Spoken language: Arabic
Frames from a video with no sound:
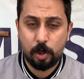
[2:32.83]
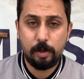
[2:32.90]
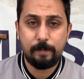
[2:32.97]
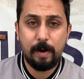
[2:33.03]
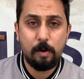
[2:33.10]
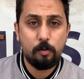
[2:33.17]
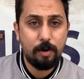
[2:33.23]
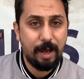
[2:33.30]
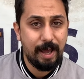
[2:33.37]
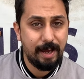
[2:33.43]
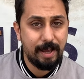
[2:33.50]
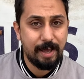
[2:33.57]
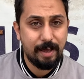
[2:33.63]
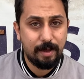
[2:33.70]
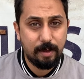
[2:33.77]
طيب اول
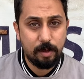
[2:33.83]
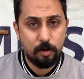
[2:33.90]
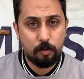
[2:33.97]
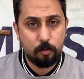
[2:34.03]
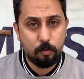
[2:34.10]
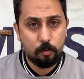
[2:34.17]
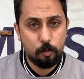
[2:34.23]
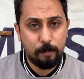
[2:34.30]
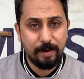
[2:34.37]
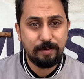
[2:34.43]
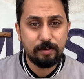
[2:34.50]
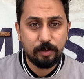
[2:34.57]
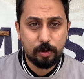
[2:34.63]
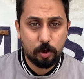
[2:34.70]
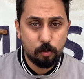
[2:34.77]
حاجه
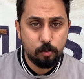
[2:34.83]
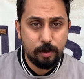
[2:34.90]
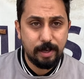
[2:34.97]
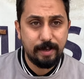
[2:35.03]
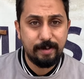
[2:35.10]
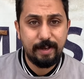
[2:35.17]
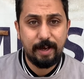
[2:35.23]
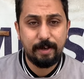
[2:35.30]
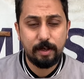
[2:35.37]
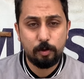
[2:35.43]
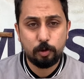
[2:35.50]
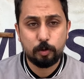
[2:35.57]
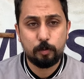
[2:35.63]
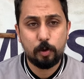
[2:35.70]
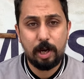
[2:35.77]
بند ضروري ان احنا
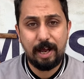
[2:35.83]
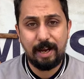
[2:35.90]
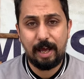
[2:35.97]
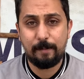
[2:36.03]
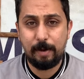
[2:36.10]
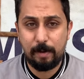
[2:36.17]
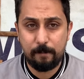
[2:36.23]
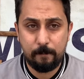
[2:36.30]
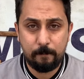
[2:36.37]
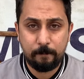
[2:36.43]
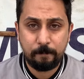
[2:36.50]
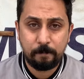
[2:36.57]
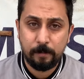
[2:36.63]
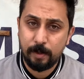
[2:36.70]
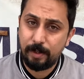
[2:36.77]
نصبر على الحمام
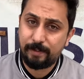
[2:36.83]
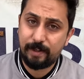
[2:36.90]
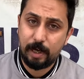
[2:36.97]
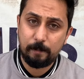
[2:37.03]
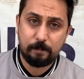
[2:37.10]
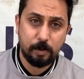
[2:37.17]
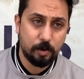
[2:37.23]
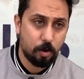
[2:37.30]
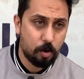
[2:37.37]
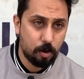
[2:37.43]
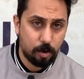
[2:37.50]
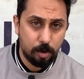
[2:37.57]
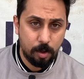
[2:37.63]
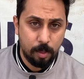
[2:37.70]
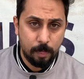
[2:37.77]
انت جبت
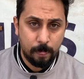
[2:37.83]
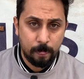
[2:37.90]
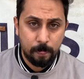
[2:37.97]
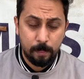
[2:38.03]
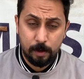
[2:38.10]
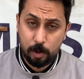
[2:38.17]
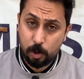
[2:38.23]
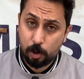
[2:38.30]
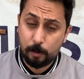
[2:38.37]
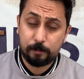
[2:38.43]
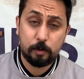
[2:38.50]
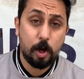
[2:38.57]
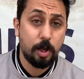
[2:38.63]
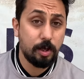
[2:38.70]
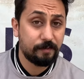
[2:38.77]
ذكر
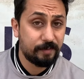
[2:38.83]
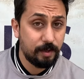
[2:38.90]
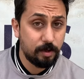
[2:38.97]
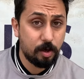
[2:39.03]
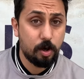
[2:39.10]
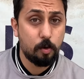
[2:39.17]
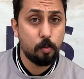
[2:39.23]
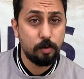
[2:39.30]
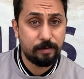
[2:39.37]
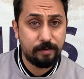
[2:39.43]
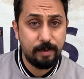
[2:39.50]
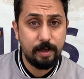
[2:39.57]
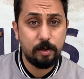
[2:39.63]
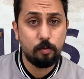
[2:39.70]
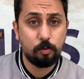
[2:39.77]
جربته على طيره
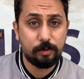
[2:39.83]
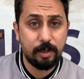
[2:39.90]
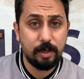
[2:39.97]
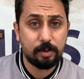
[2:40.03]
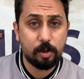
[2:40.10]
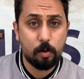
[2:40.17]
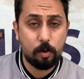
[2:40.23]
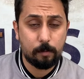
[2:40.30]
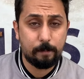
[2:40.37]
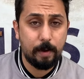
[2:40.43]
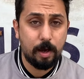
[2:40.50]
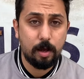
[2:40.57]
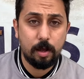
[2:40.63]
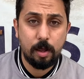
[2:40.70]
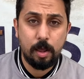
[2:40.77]
واثنين وثلاثه
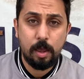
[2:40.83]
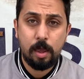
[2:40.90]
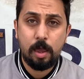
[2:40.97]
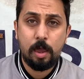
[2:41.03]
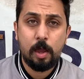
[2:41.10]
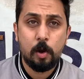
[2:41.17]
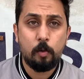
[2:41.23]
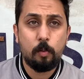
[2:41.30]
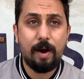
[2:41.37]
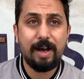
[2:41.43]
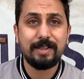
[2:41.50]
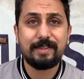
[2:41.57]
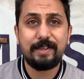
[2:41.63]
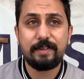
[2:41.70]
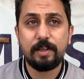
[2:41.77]
واربعه
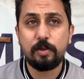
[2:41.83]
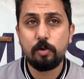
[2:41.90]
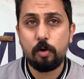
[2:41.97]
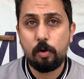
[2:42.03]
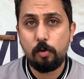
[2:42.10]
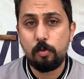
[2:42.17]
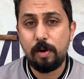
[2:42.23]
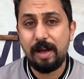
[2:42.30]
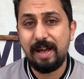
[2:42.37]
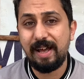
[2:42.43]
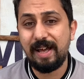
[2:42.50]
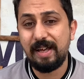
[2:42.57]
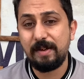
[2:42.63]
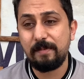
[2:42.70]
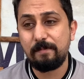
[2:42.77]
وحسيت ان هو
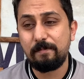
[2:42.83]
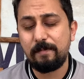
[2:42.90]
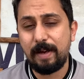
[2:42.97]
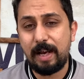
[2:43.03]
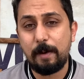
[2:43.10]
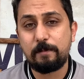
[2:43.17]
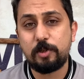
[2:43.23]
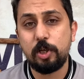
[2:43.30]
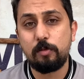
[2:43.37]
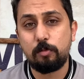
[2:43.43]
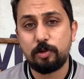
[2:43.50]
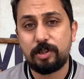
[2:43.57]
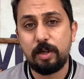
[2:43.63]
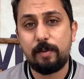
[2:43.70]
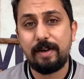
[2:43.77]
ما جابش
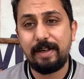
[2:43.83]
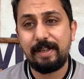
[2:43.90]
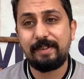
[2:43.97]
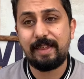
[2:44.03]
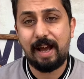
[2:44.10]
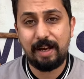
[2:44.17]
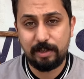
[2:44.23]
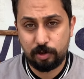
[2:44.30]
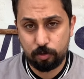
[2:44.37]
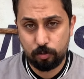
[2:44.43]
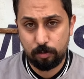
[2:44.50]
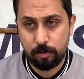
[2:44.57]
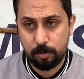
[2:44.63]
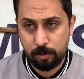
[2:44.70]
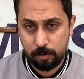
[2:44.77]
المستوى اللي انت
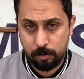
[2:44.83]
عايزه